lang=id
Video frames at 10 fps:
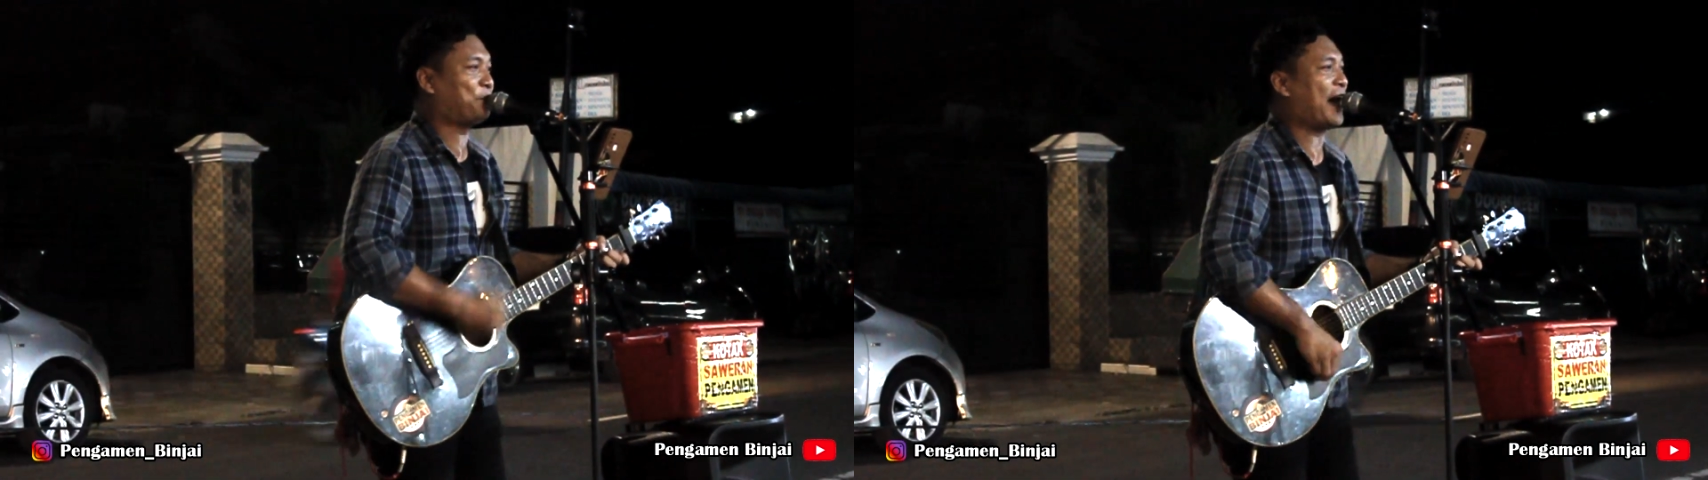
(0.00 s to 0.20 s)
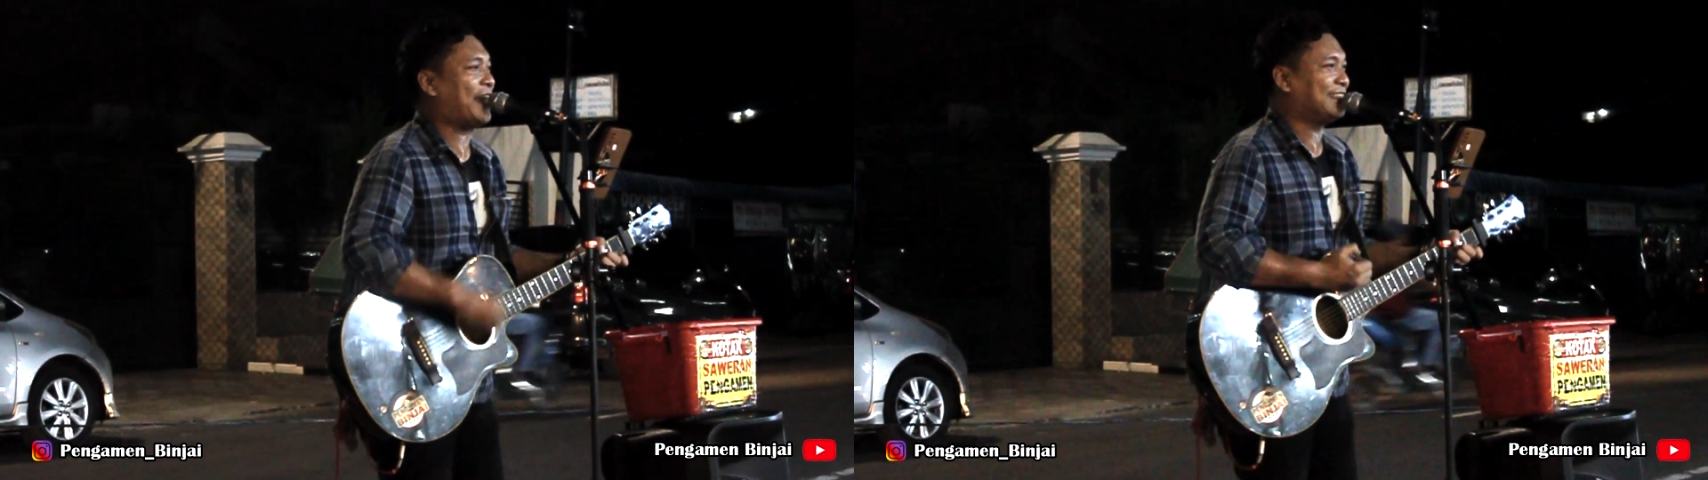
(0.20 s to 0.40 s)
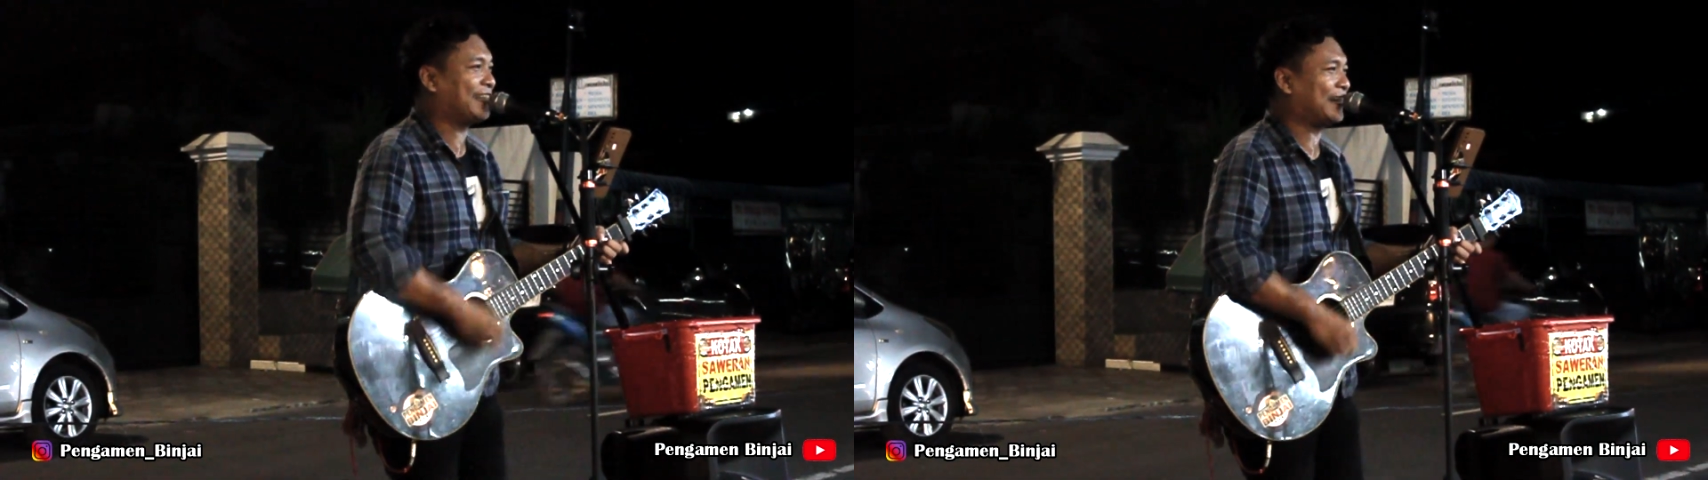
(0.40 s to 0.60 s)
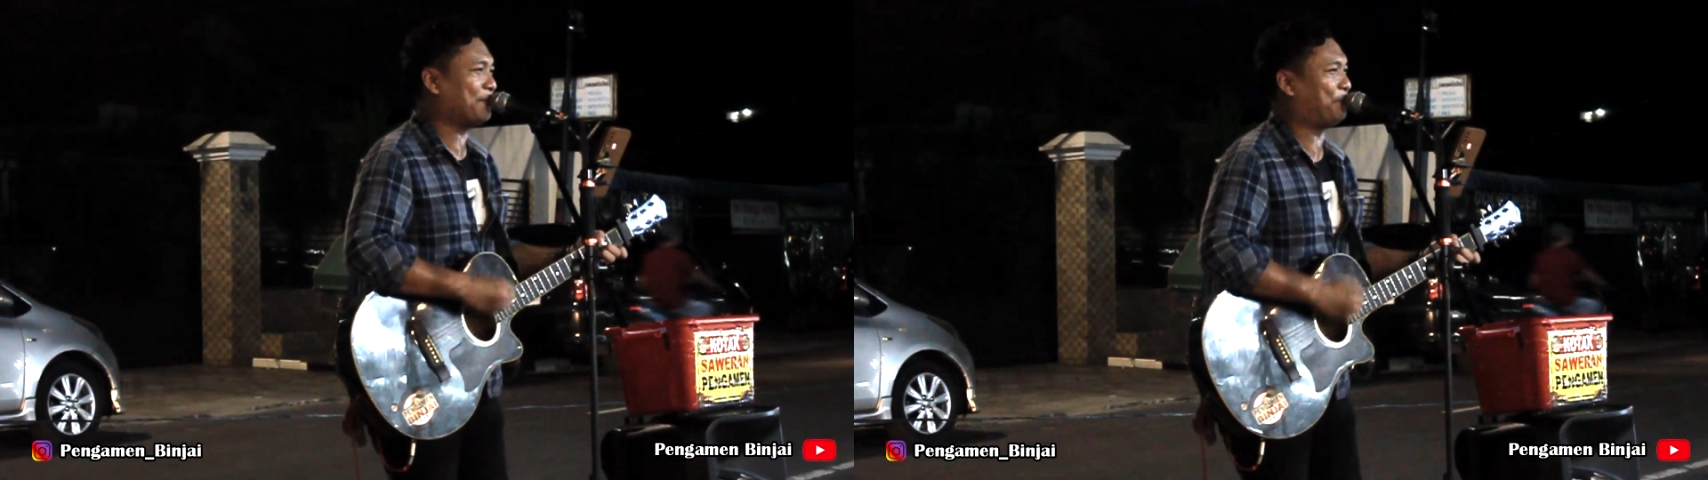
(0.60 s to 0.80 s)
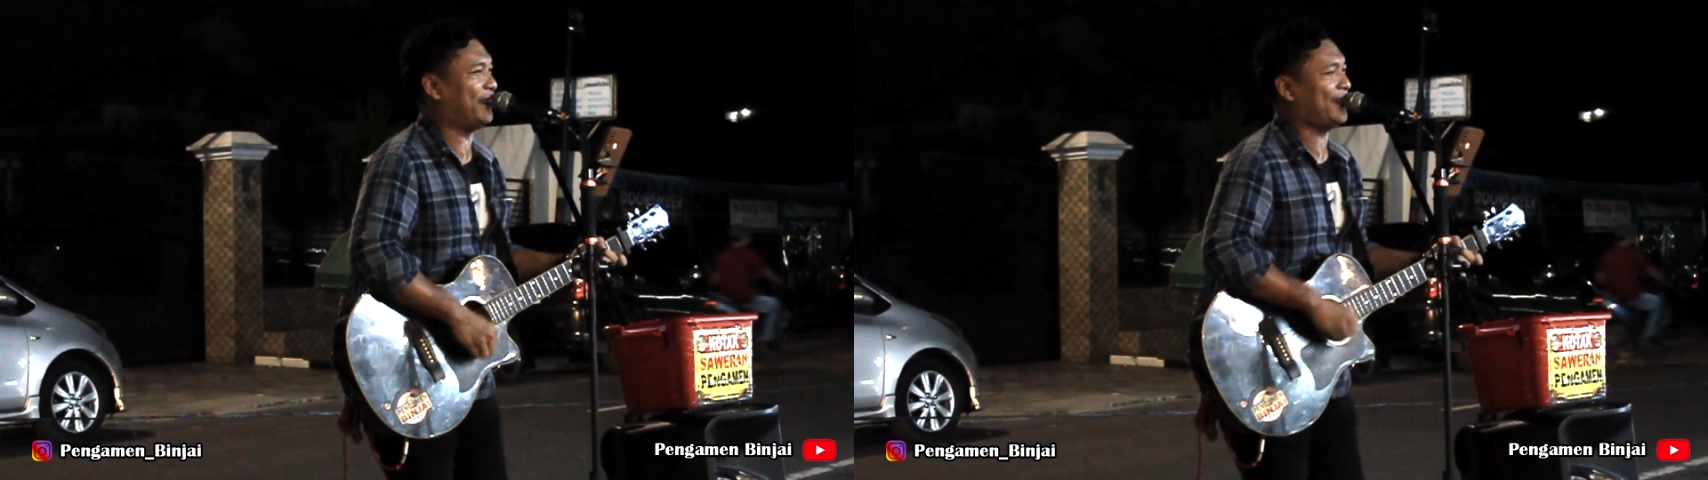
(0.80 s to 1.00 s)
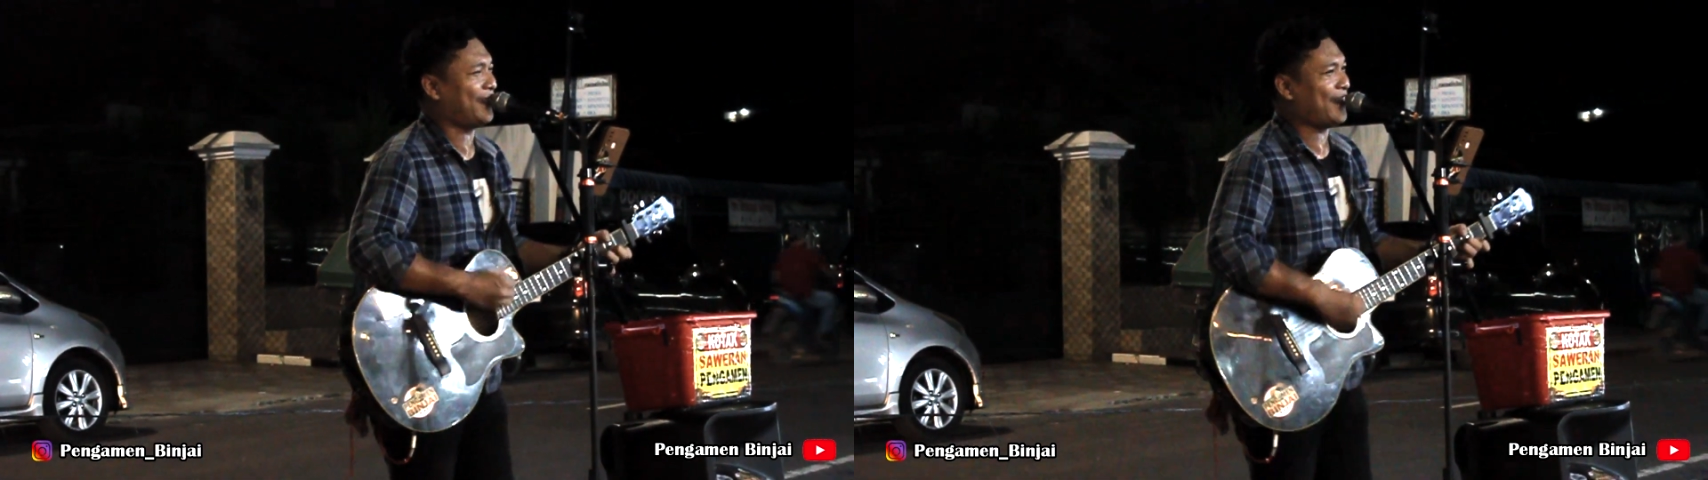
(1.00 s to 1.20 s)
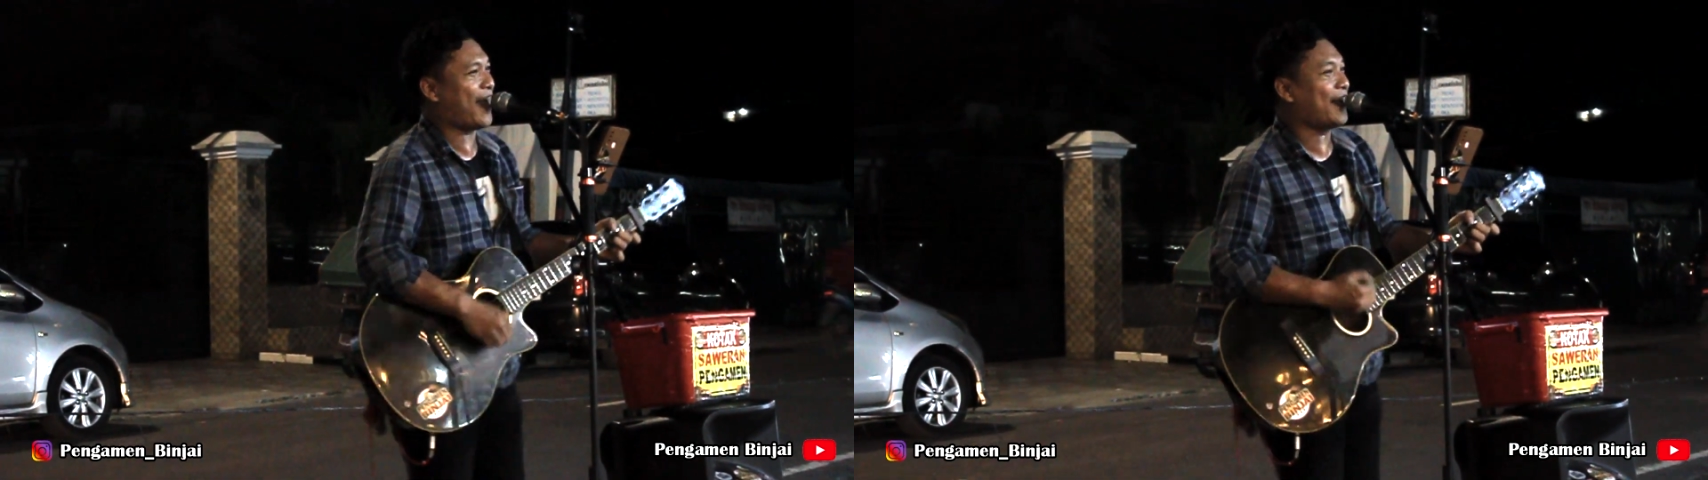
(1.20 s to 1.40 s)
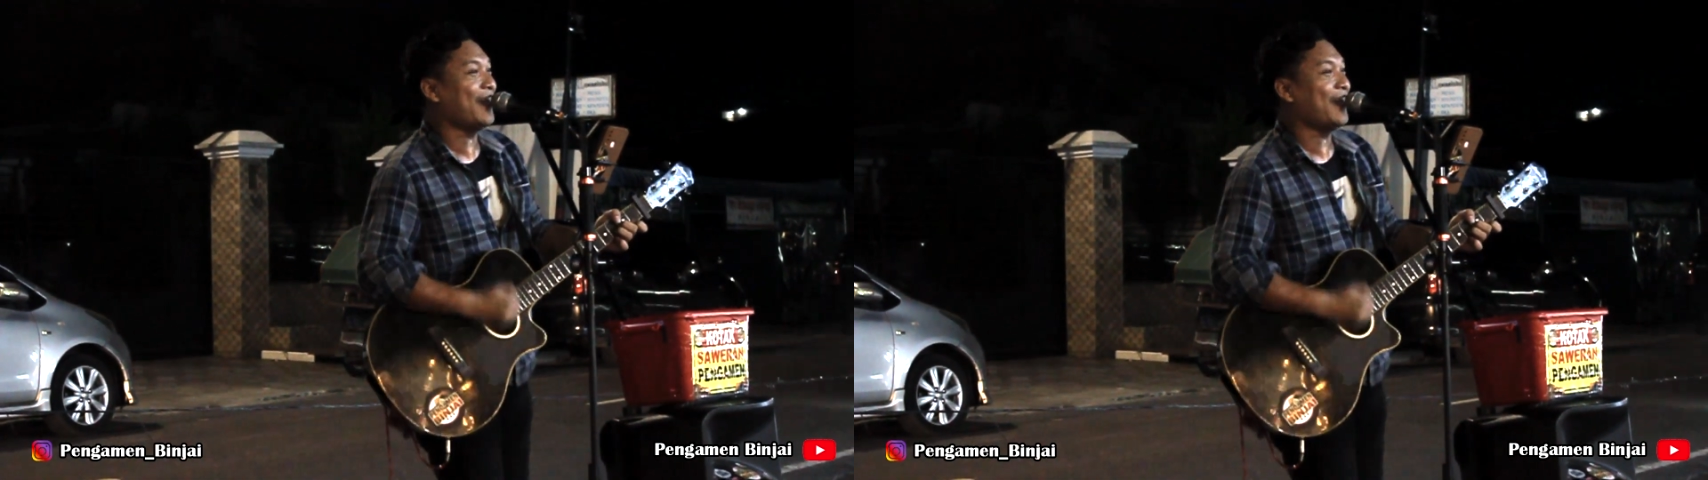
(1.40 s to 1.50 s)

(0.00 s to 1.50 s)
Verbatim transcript: panjat pinang